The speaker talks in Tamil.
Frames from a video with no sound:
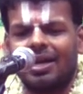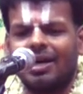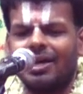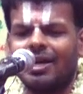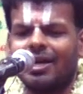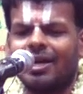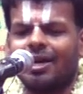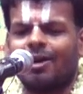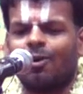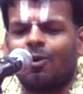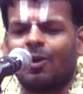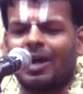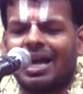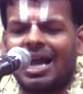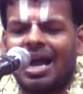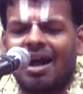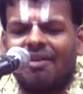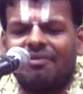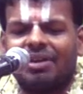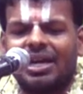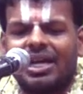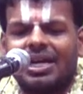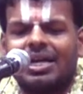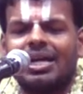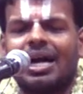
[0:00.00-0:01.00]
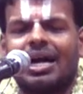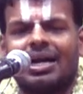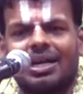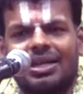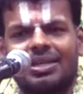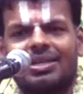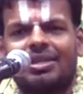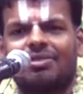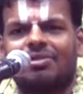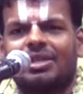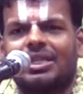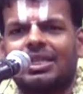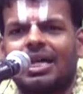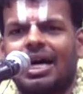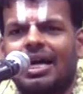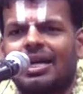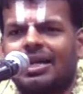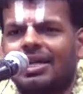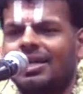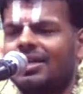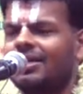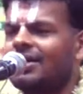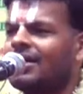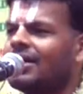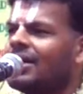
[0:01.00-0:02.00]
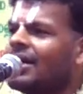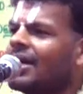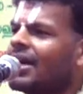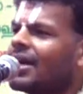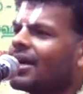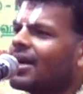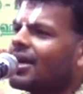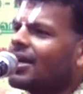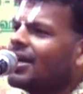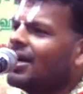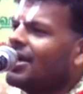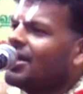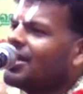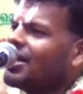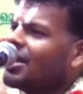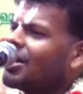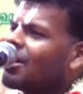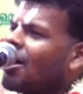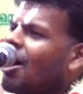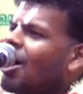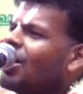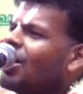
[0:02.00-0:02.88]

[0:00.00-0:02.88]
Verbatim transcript: இரணியனுடைய அவைக்கு அழைத்து வந்தார்கள் இரணியன்